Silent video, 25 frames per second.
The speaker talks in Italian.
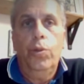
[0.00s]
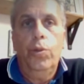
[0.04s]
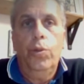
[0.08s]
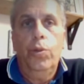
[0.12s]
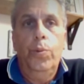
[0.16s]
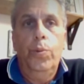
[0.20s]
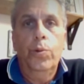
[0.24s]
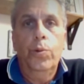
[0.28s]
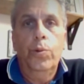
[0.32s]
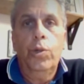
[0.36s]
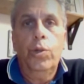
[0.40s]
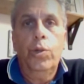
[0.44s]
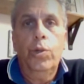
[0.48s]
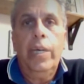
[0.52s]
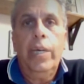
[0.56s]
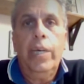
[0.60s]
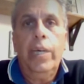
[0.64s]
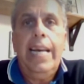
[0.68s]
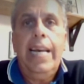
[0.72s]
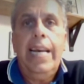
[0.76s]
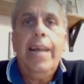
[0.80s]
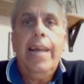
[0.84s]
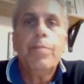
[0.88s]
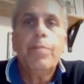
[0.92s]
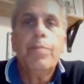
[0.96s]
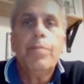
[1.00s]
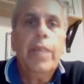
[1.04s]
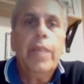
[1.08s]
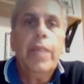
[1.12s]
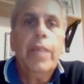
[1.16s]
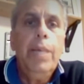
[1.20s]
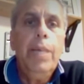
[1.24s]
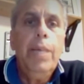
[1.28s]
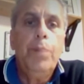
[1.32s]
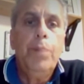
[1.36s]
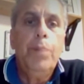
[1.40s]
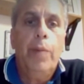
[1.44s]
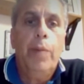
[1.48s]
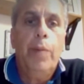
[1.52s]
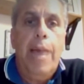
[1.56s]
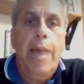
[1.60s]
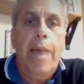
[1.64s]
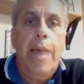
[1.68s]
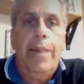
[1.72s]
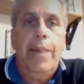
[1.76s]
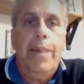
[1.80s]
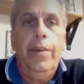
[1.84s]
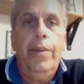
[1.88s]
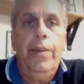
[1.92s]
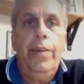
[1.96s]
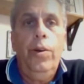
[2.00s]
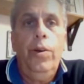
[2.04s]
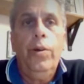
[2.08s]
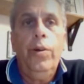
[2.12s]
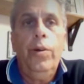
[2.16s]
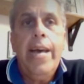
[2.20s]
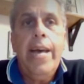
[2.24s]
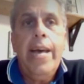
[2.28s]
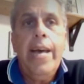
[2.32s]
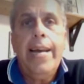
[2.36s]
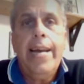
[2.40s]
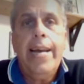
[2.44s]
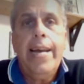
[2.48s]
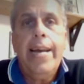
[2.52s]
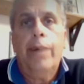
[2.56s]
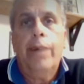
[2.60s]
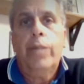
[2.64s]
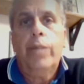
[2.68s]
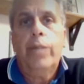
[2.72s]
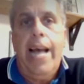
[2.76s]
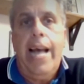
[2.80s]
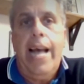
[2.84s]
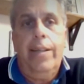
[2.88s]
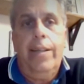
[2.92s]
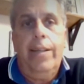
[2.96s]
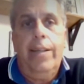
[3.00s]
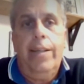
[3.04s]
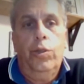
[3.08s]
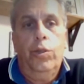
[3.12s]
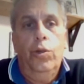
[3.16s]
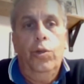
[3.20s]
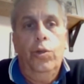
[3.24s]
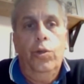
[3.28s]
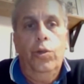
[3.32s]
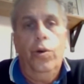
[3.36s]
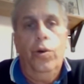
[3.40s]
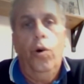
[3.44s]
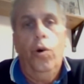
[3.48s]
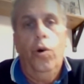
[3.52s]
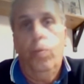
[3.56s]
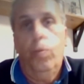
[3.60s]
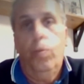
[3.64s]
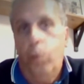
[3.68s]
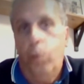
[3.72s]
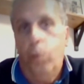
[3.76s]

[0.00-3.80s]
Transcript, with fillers: punto che la, il problema non erano tanto op,